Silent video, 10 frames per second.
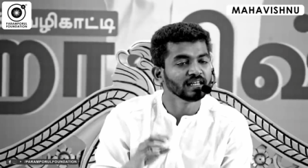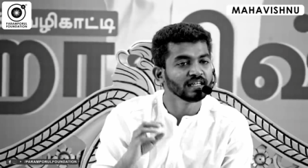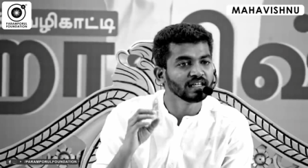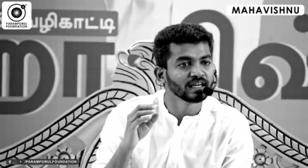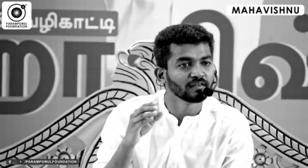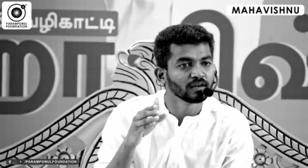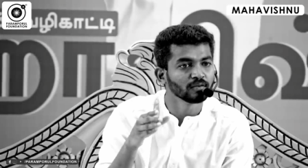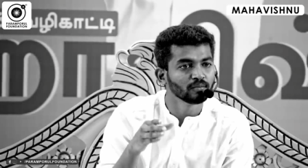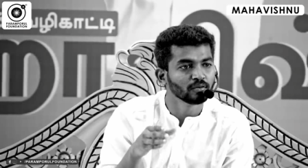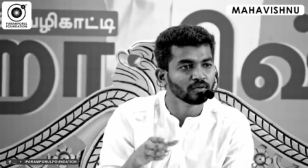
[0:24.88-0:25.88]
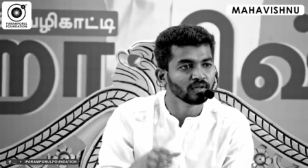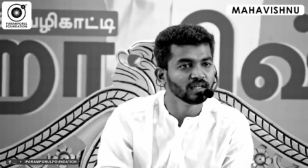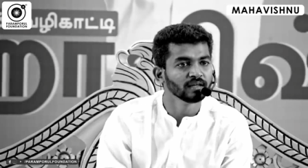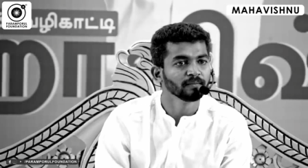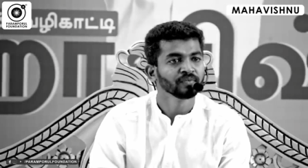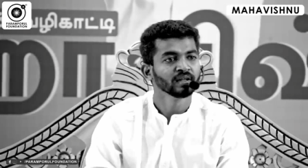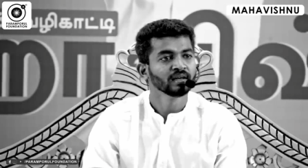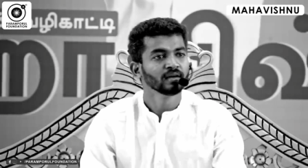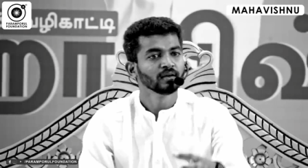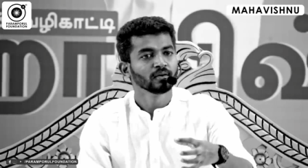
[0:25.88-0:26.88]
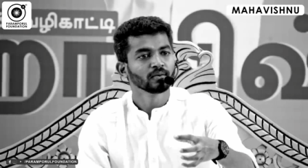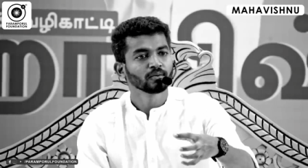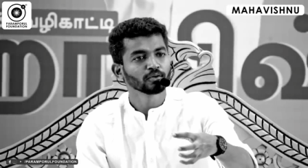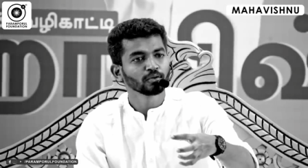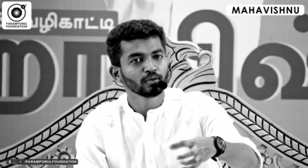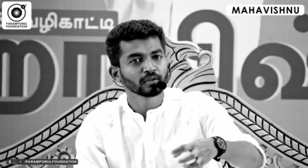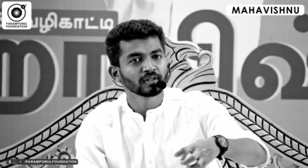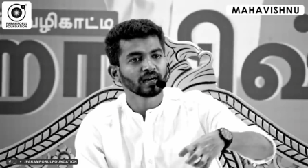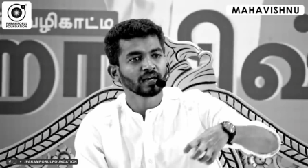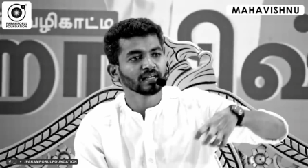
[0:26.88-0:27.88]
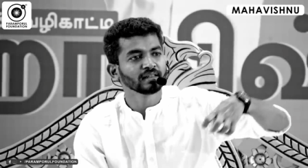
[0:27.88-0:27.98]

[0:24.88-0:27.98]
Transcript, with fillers: இங்கே வரும்போது கொத்து கொத்தா